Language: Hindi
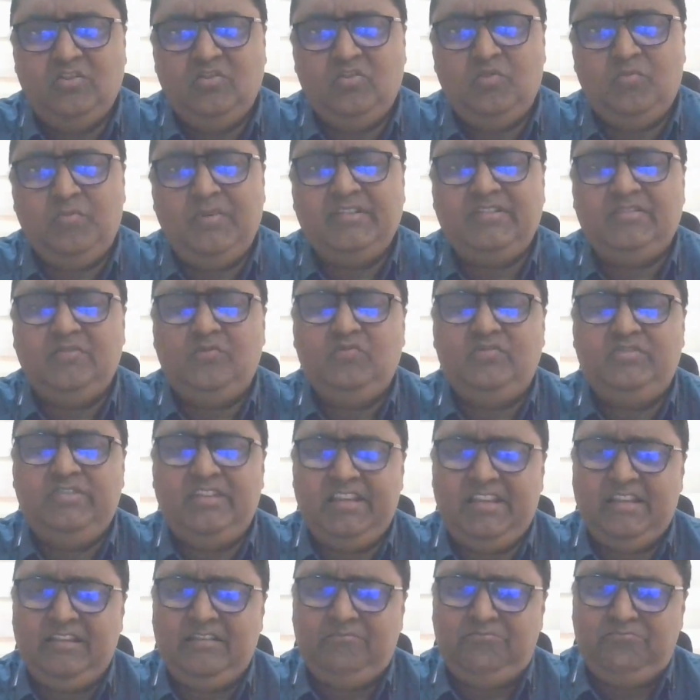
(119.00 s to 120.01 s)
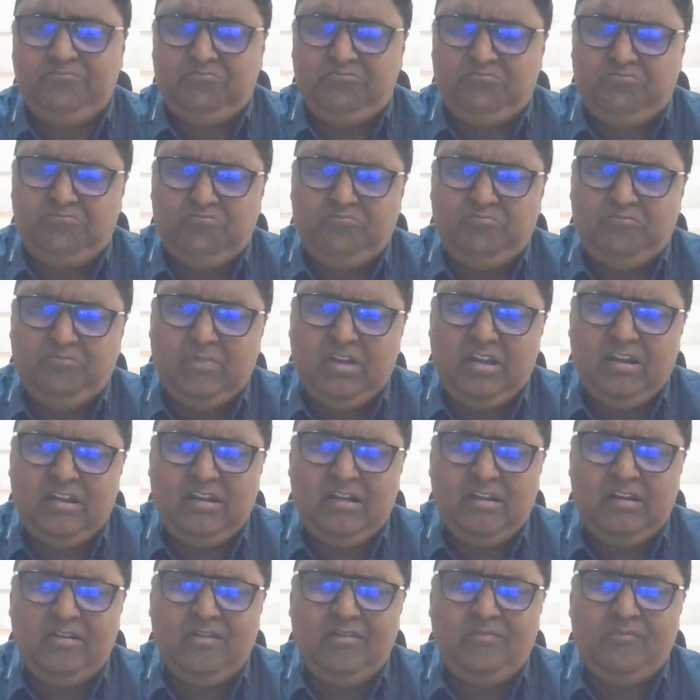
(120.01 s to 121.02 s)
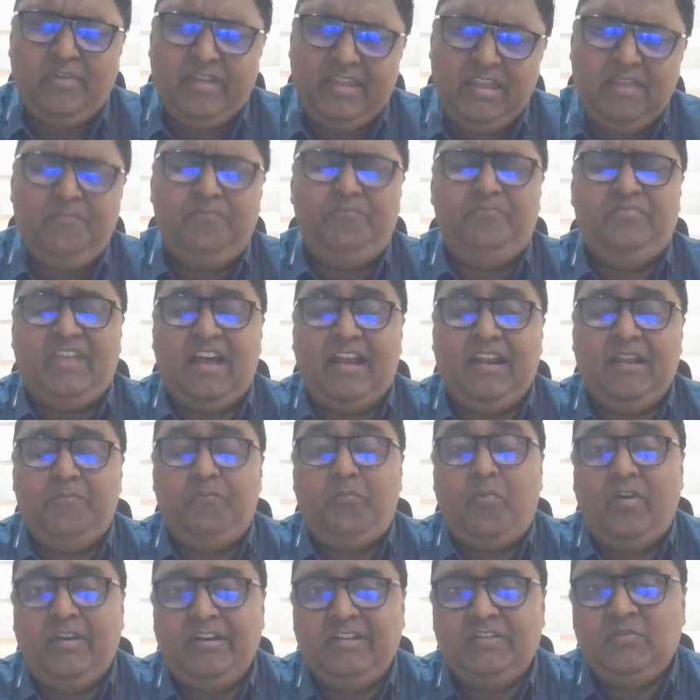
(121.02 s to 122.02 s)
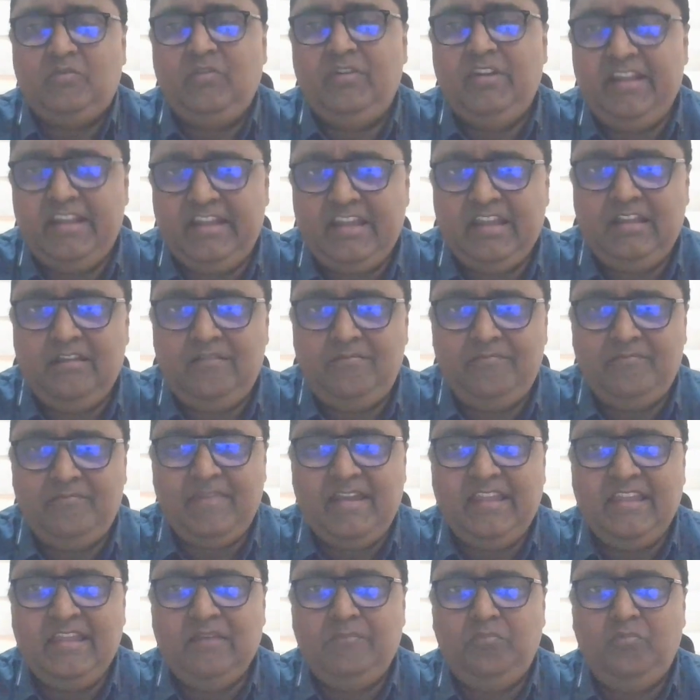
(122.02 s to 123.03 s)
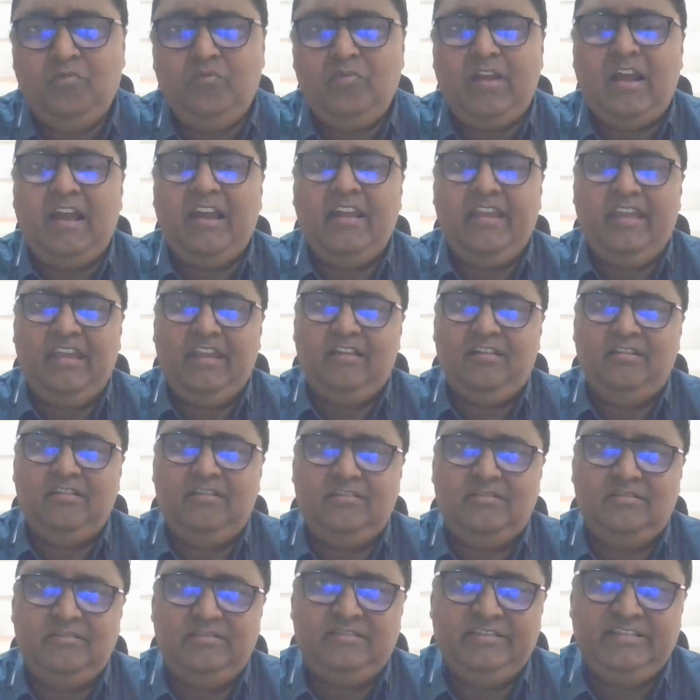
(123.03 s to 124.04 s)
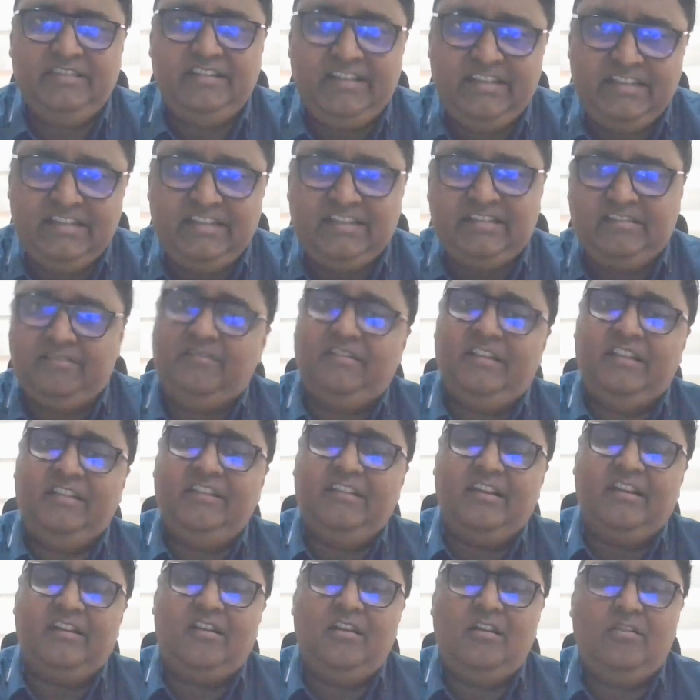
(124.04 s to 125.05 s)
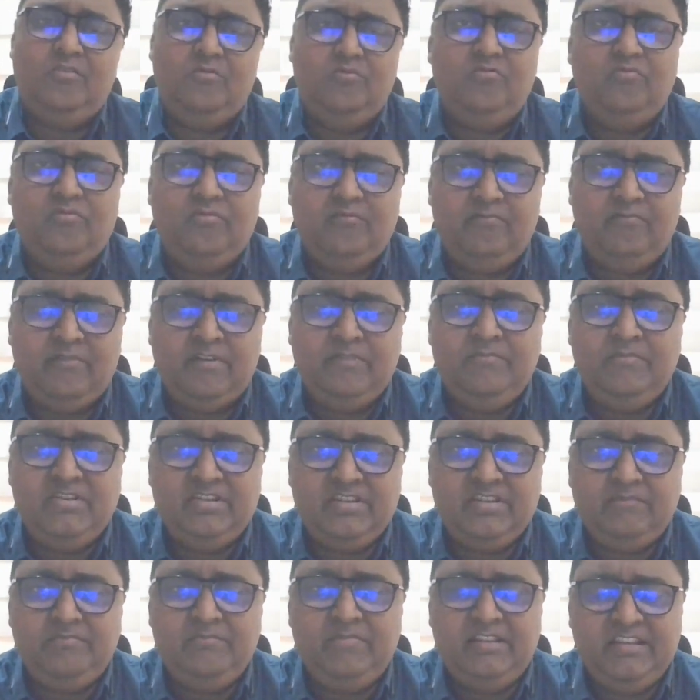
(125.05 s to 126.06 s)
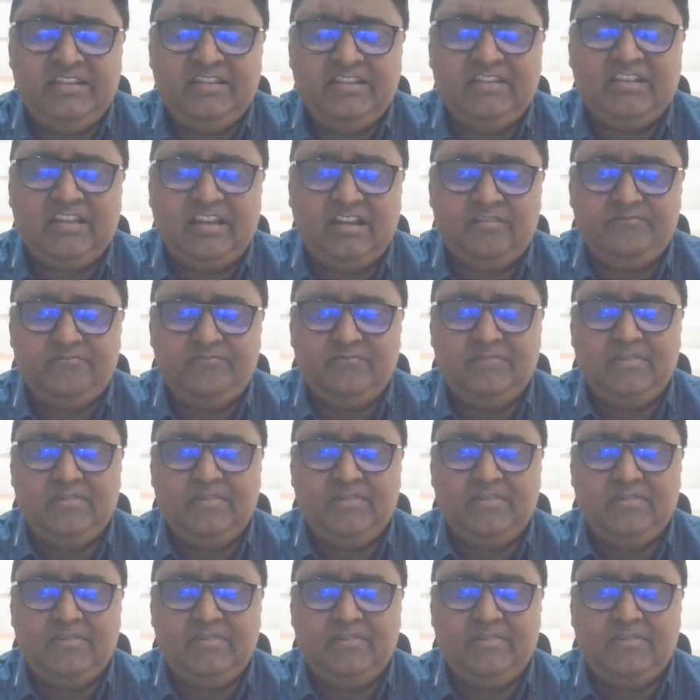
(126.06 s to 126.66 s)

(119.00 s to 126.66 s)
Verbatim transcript: तो बस उसी वही सारे पॉइंट्स को लेके मैं ये पूरा एक सीरीज रन कर रहा हूँ वन मिशन वीरेज का